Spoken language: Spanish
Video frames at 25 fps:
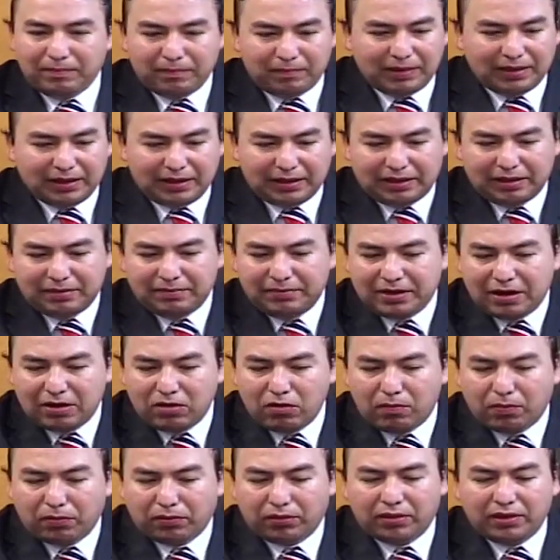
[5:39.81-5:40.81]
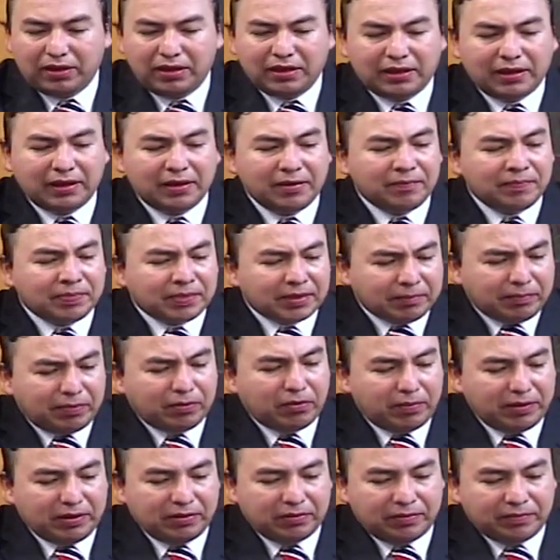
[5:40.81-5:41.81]
va a determinar lo procedente.
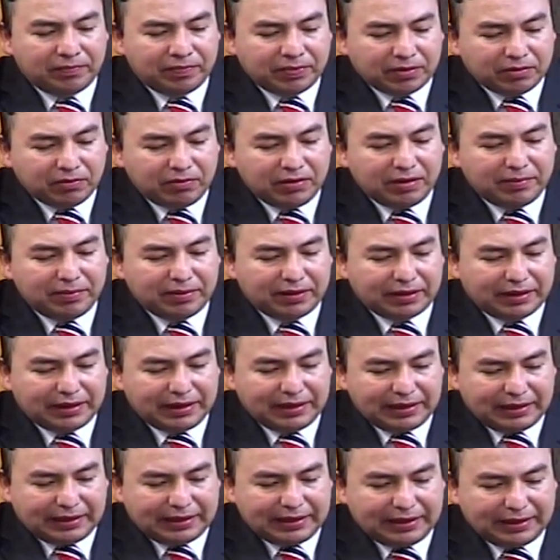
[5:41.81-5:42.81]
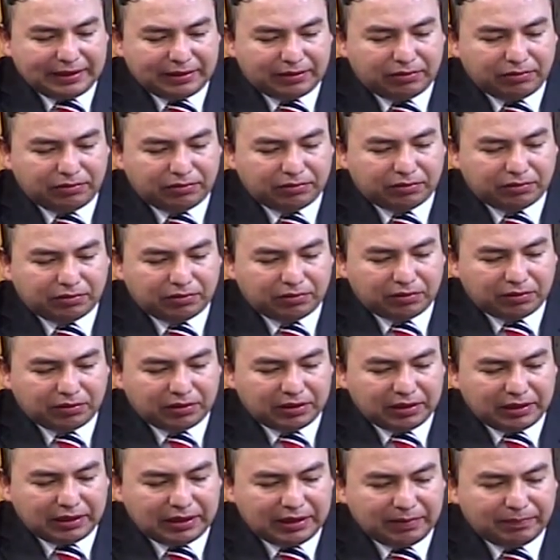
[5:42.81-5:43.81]
Pero bueno, una vez que, estos,
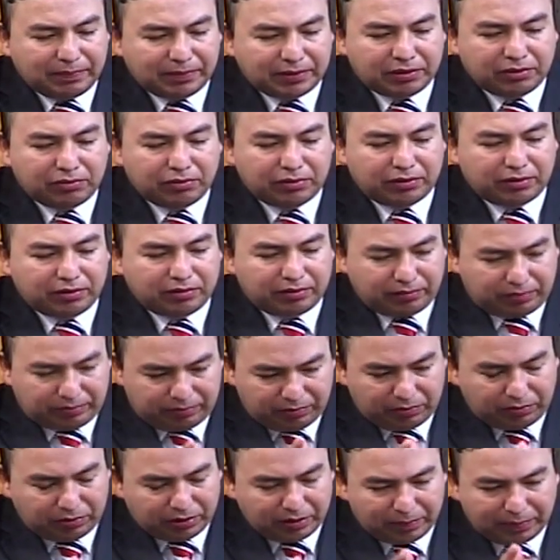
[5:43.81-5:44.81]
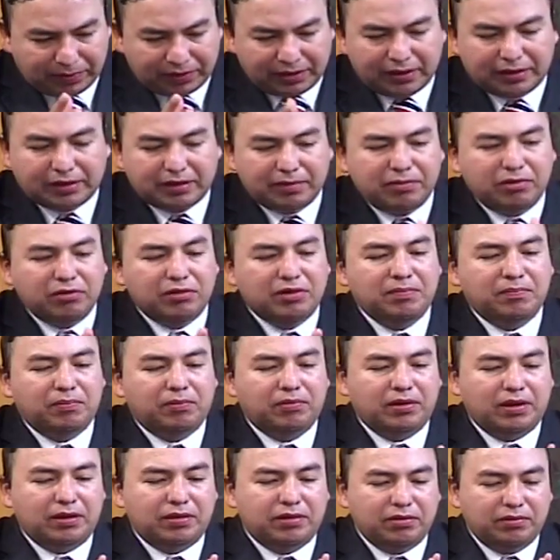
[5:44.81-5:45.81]
eh, él presentó este, se presenta este medio de
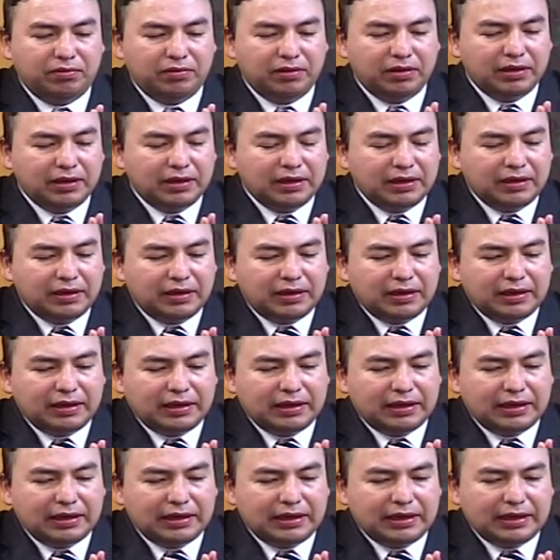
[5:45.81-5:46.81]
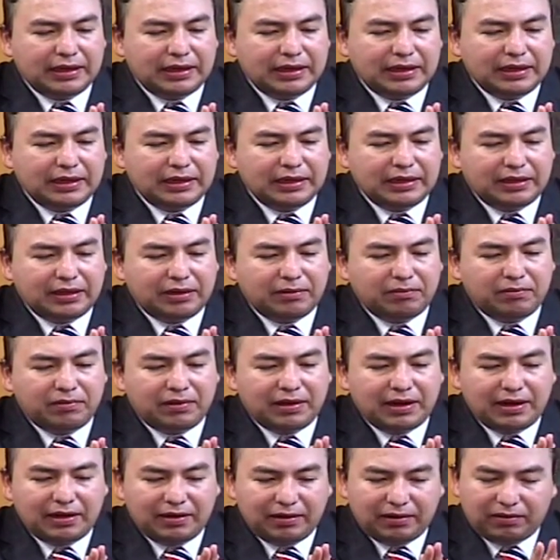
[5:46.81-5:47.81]
impugnación, eh, el
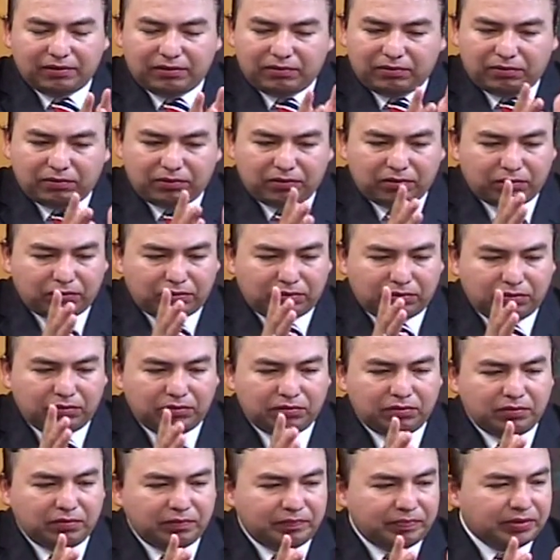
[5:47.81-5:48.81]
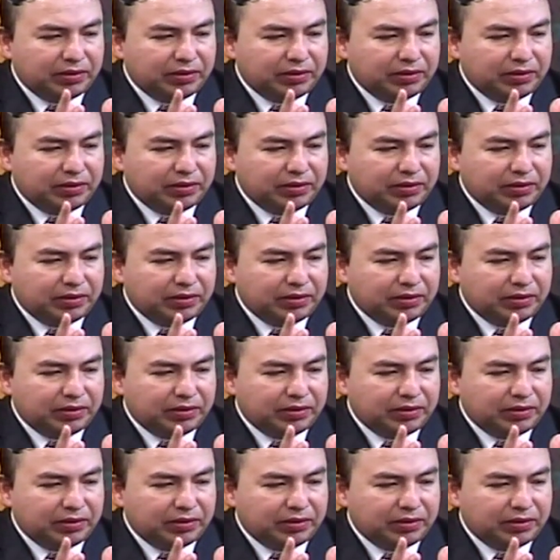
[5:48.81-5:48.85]
tribunal, cuando son